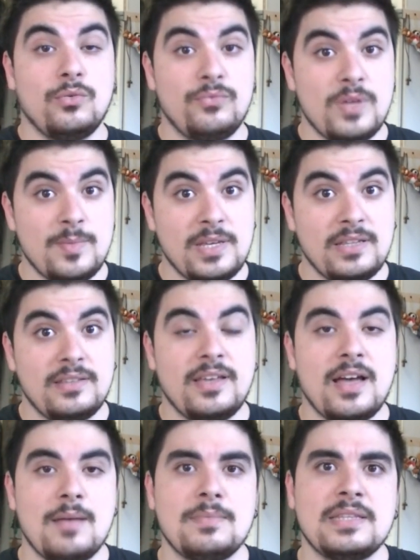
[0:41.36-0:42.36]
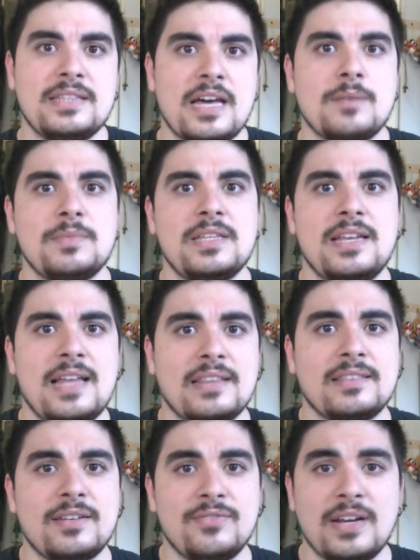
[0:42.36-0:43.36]
ovviamente a mandarmi delle
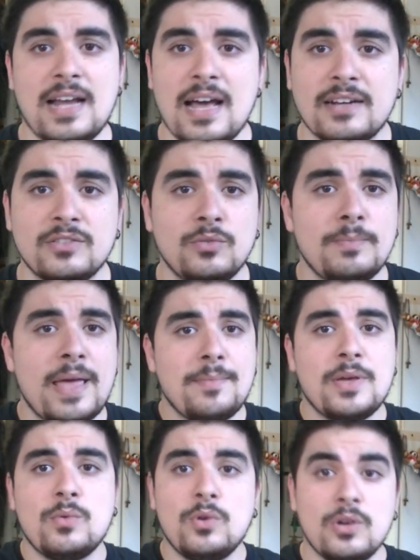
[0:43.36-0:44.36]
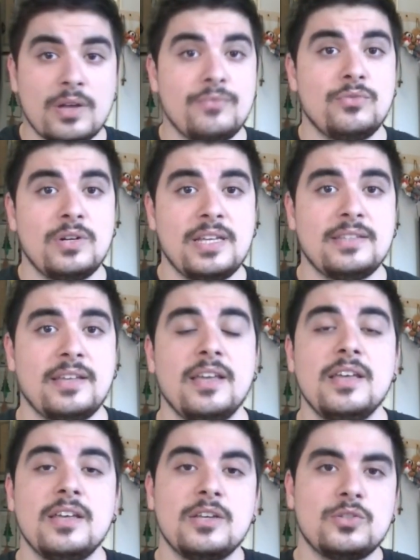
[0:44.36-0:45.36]
altre fanart, meme, quello che
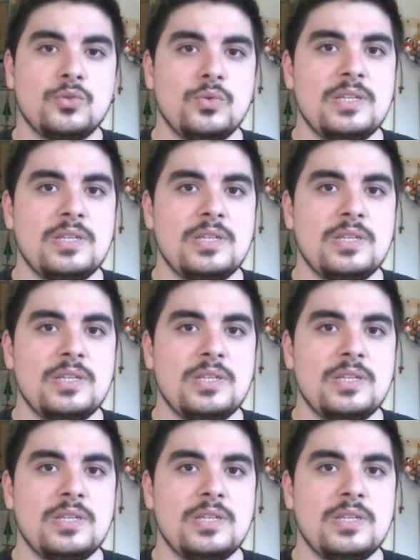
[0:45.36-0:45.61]
volete su